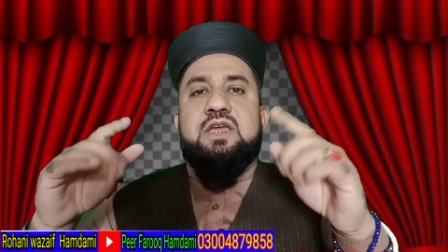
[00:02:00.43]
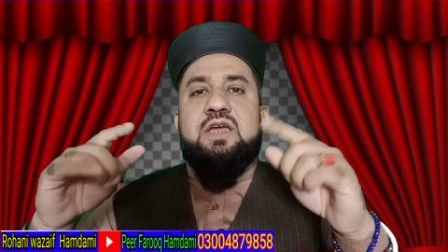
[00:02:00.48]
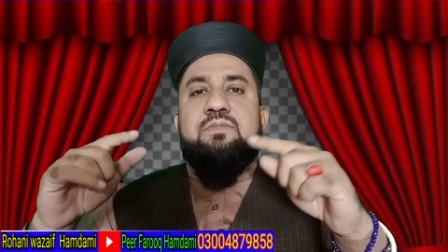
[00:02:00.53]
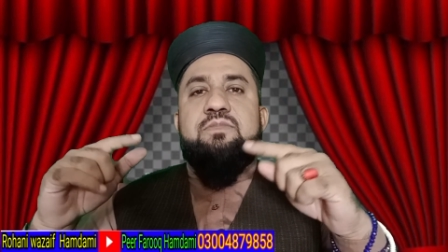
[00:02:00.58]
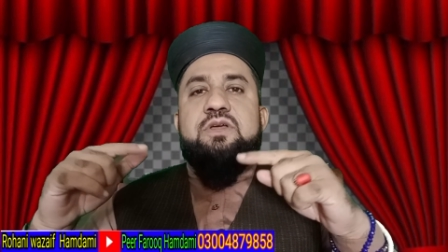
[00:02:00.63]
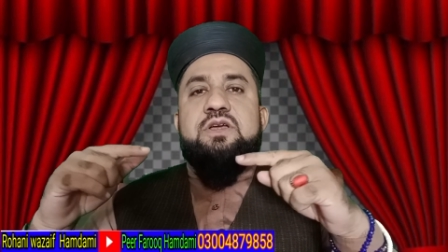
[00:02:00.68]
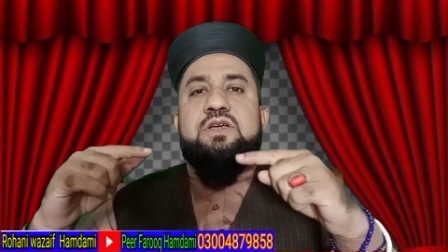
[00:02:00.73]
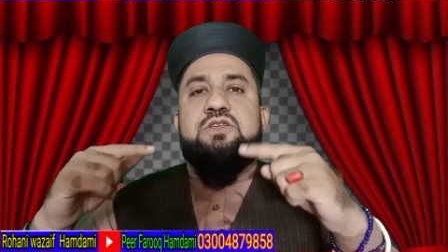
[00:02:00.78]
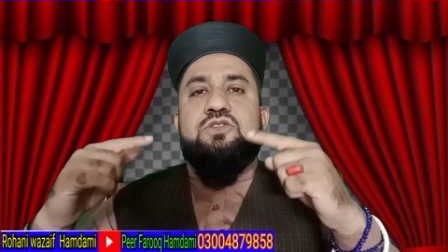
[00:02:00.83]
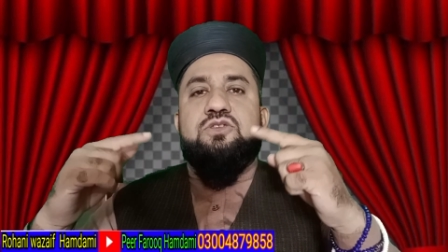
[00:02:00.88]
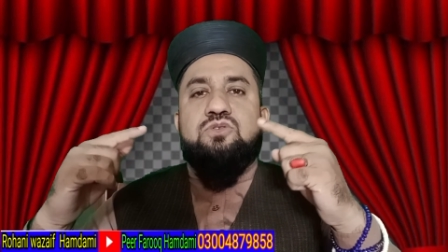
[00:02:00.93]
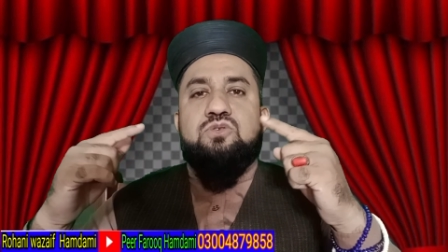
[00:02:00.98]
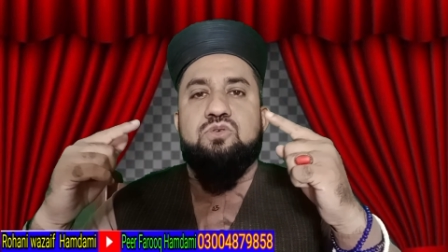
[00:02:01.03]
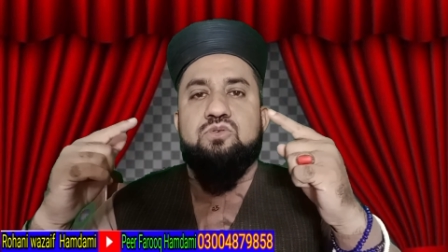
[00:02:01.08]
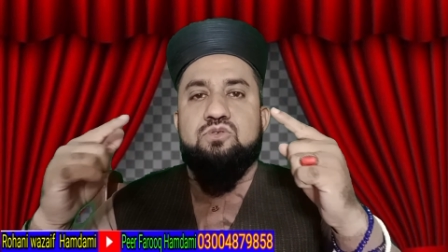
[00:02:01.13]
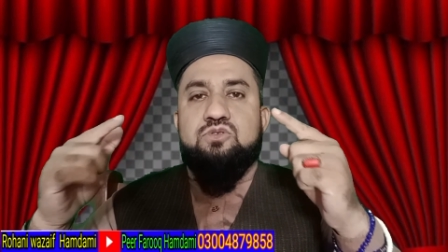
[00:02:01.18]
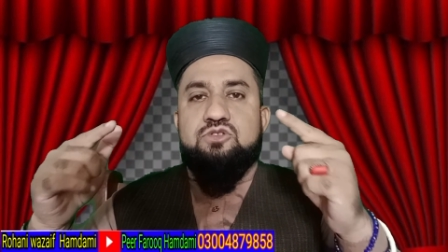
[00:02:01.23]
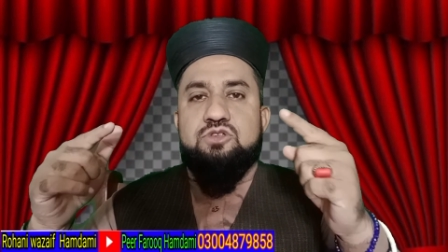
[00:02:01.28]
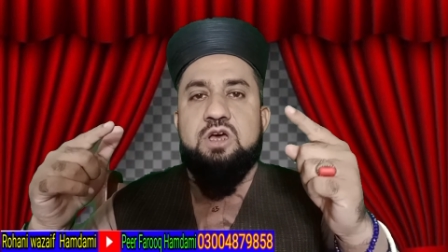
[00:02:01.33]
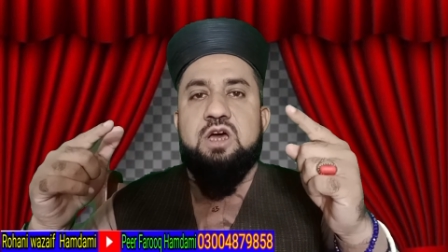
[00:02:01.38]
कि हमने किसी को
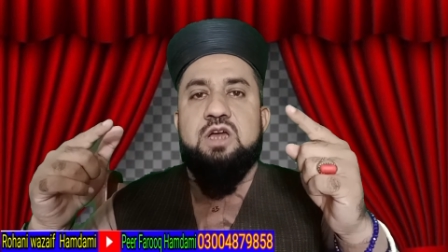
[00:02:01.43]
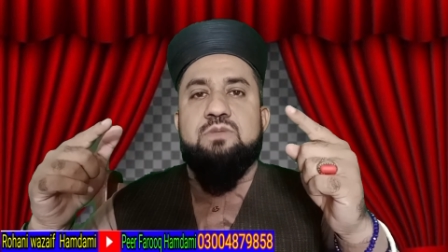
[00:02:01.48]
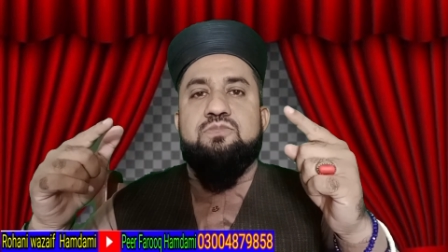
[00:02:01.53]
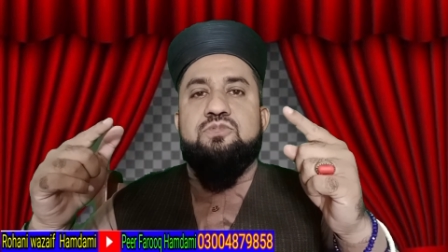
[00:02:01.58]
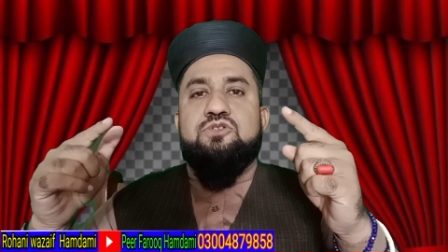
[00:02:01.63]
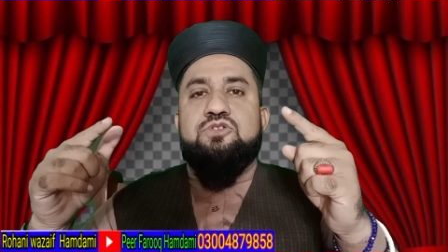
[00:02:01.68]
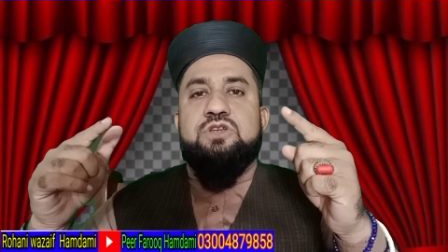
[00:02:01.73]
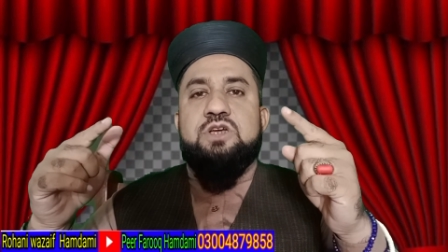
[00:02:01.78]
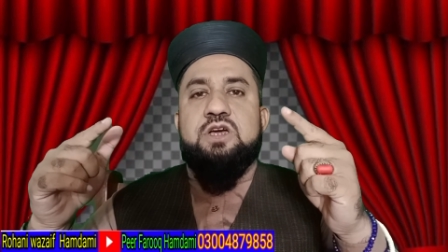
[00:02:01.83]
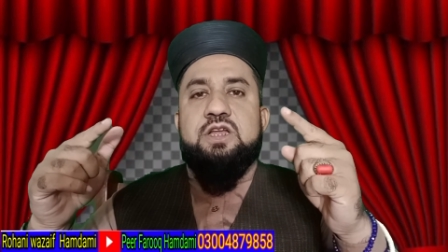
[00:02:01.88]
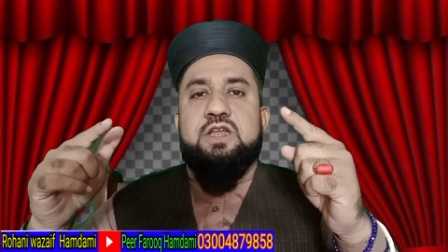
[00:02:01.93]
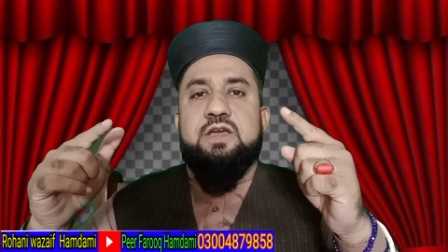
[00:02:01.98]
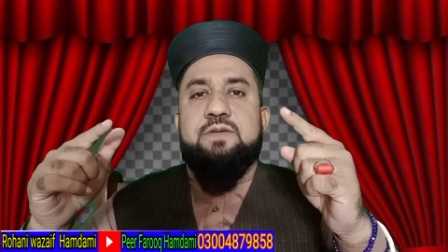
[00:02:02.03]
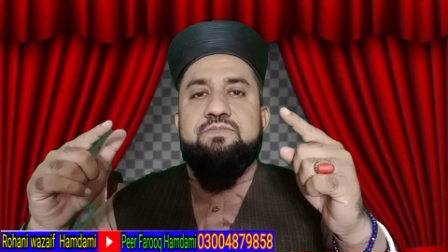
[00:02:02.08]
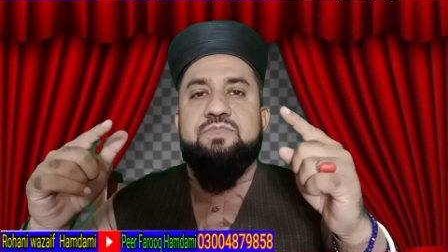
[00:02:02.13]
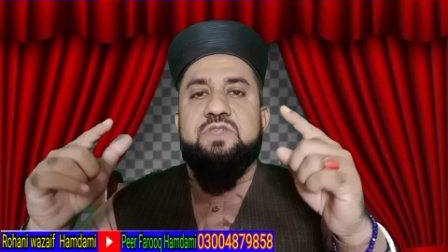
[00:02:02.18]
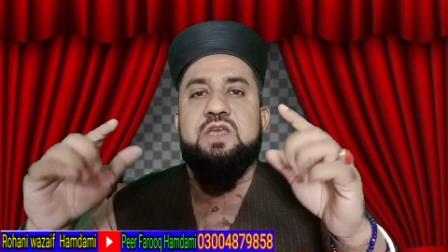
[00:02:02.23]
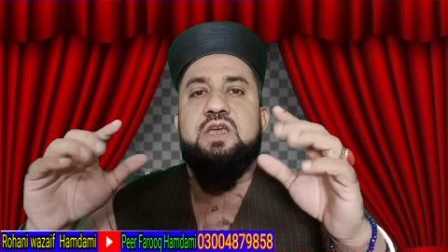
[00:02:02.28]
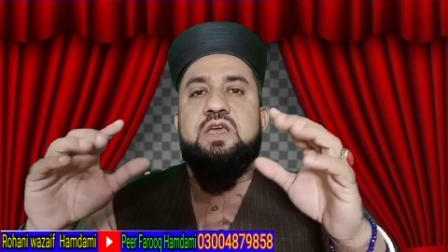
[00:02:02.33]
नुकसान पहुंचाना है